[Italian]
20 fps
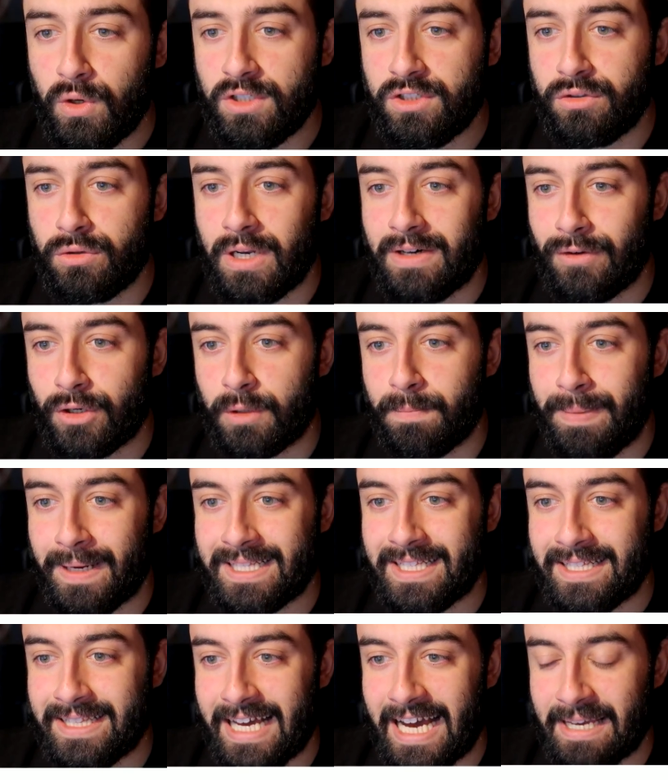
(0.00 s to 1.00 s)
Questo è un lavoro
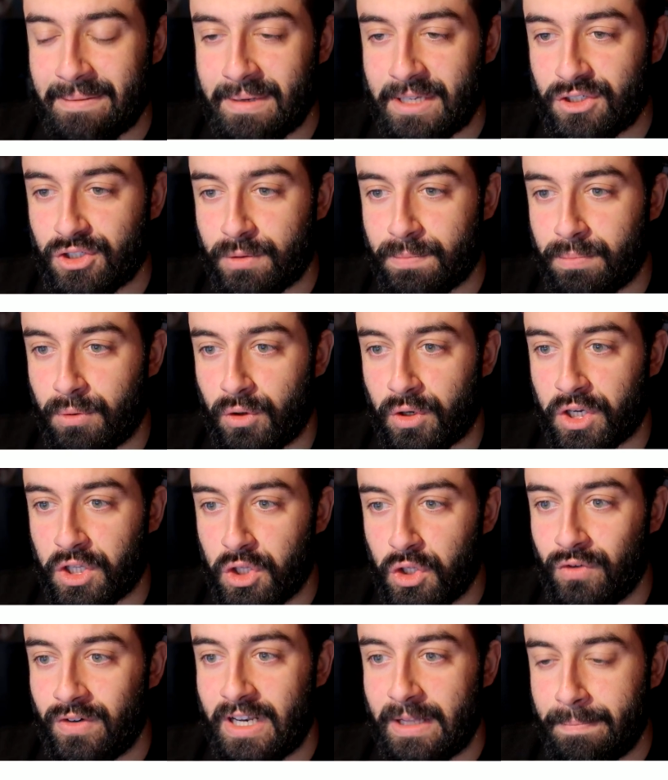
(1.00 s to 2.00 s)
part-time in
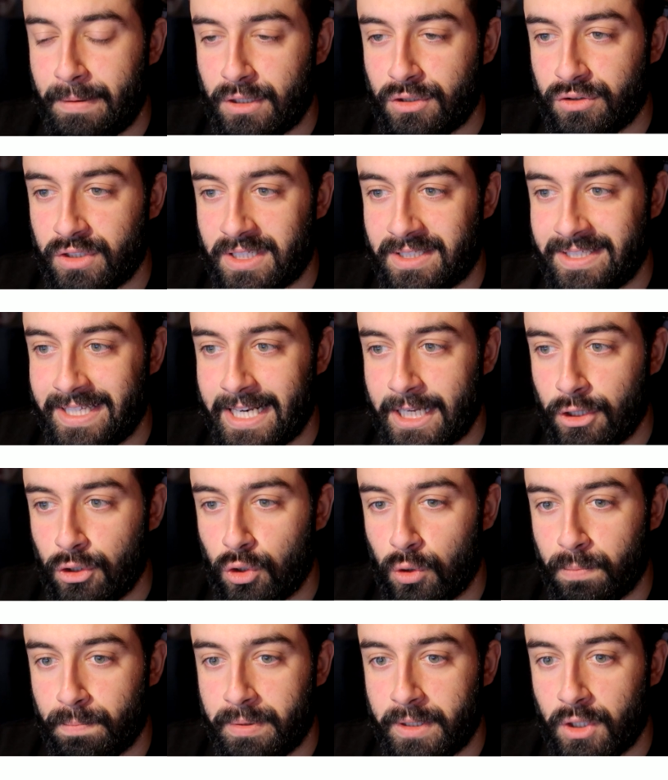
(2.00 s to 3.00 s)
Giappone, dove le persone si
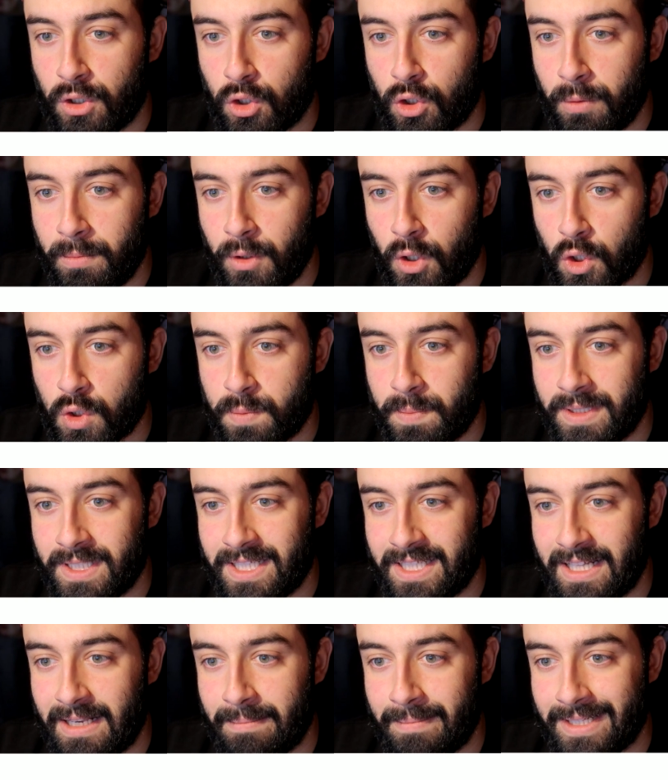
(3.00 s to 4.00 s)
raddoppiano come
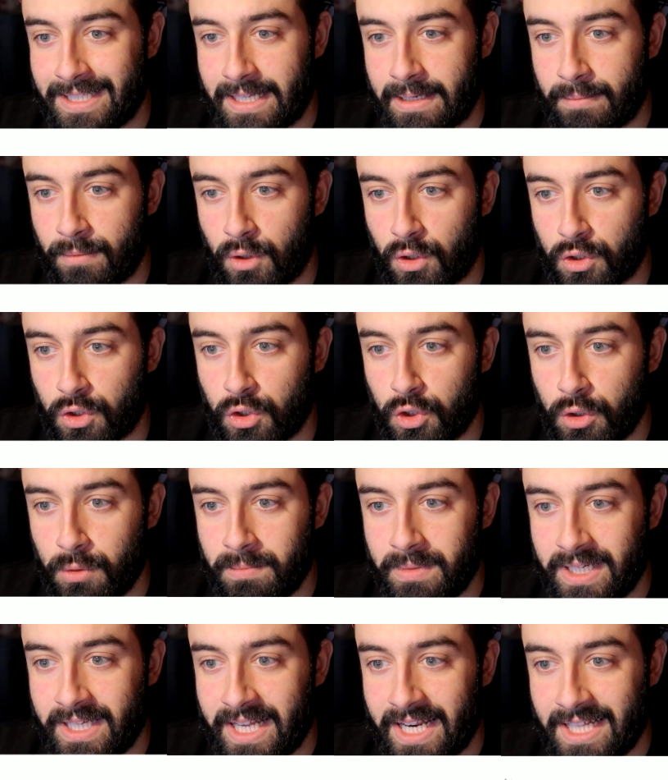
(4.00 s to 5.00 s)
ospiti del matrimonio.
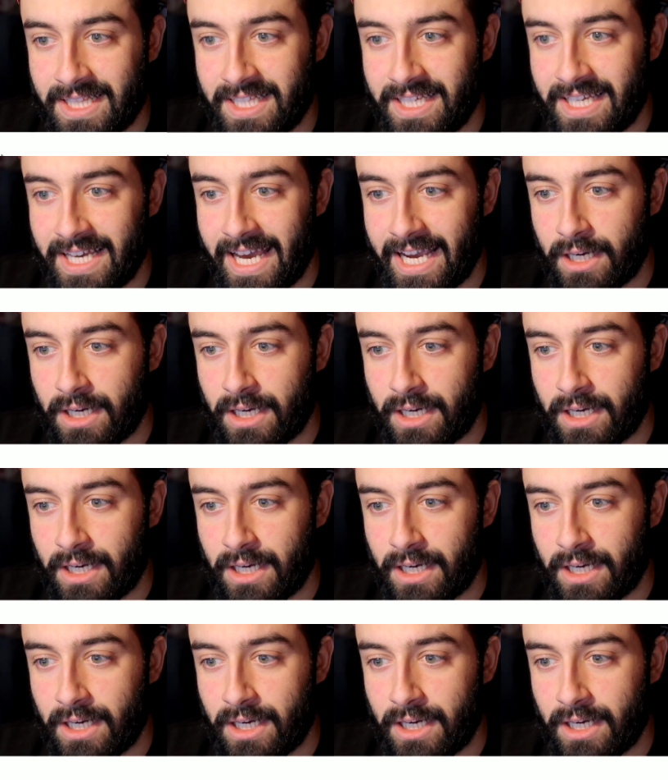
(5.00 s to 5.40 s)
Non mi credi?